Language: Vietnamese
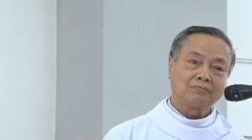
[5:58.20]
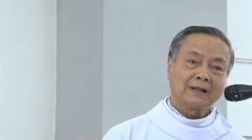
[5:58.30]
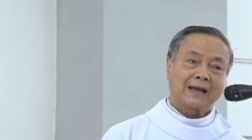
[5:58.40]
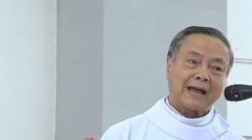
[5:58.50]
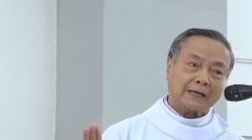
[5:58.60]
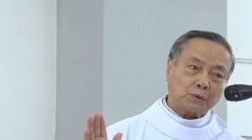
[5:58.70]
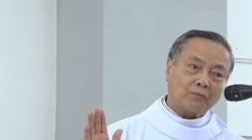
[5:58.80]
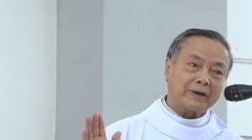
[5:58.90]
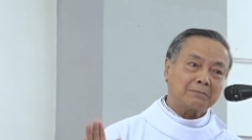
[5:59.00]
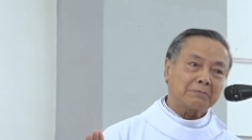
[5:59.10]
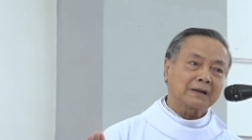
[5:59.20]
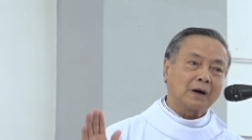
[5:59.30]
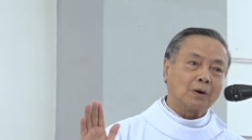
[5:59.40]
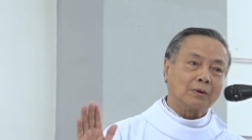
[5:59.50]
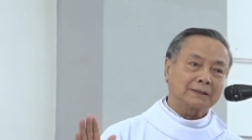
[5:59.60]
Hai tu viện ban
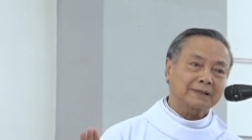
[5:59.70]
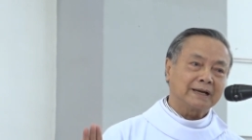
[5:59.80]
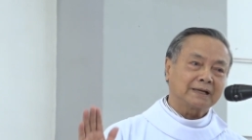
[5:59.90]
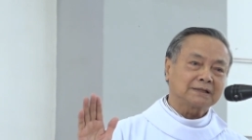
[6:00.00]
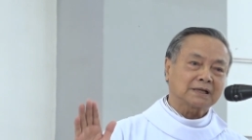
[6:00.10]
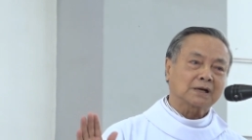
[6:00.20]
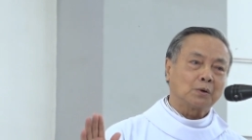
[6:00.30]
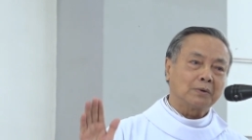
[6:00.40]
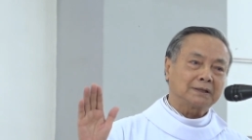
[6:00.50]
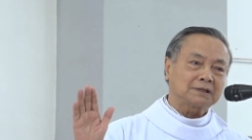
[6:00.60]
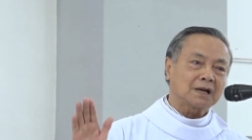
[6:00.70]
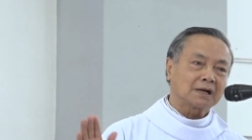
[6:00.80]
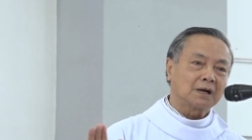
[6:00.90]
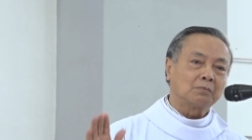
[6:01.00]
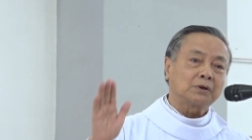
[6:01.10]
đầu người ta đến, người ta cầu nguyện rất là
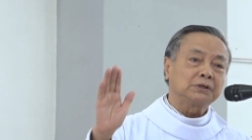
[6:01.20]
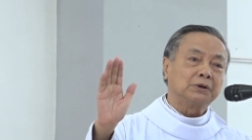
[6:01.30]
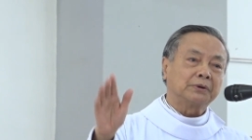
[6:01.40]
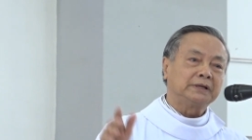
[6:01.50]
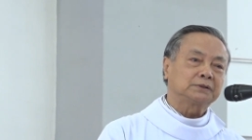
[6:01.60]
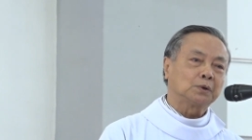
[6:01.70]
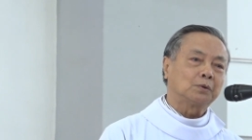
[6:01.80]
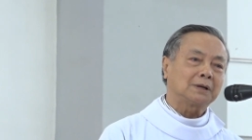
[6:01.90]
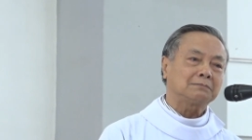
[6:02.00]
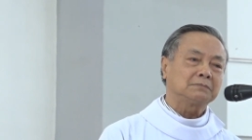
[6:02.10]
đông, có nhiều người đi tu lắm.